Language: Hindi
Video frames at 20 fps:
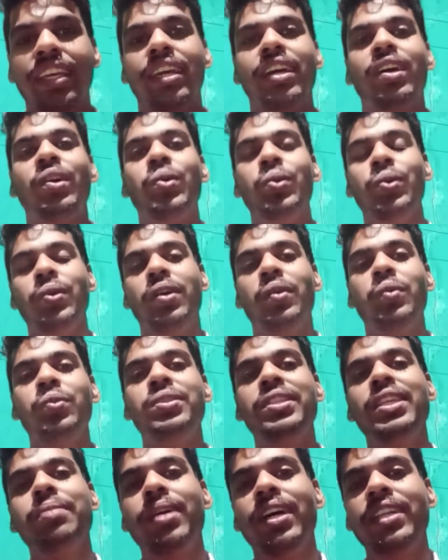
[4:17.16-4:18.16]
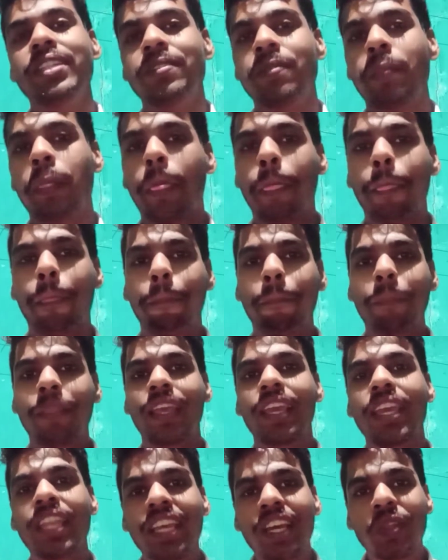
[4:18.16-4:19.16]
ओ oh, उसके बाद
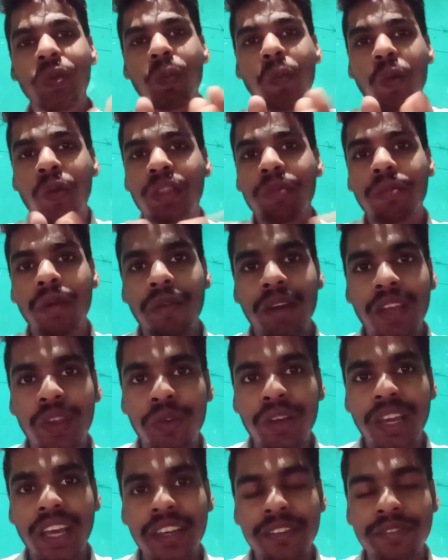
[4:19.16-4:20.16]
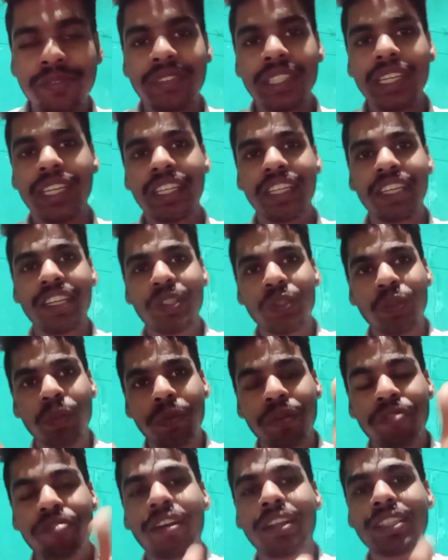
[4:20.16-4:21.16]
इनका तो बहुत ही बवाल हो गया इनके जो
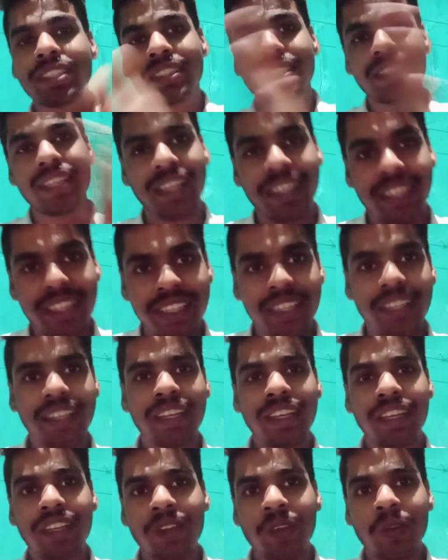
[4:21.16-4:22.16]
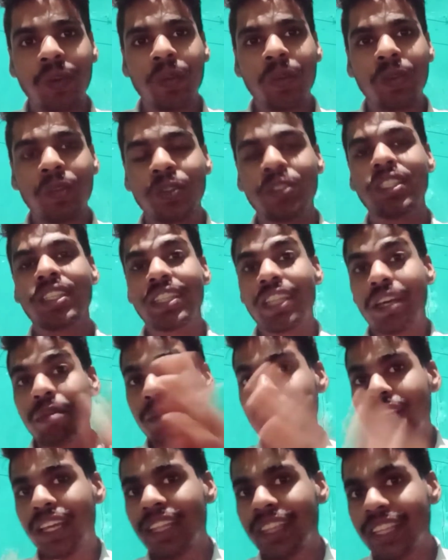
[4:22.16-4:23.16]
विपक्ष थे जो सत्ता में
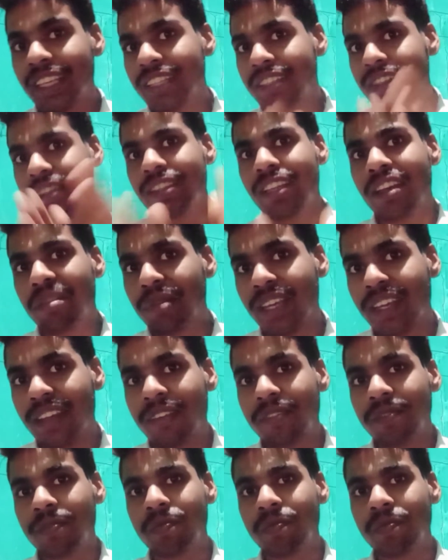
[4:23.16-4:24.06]
नहीं थे ये सत्ता में है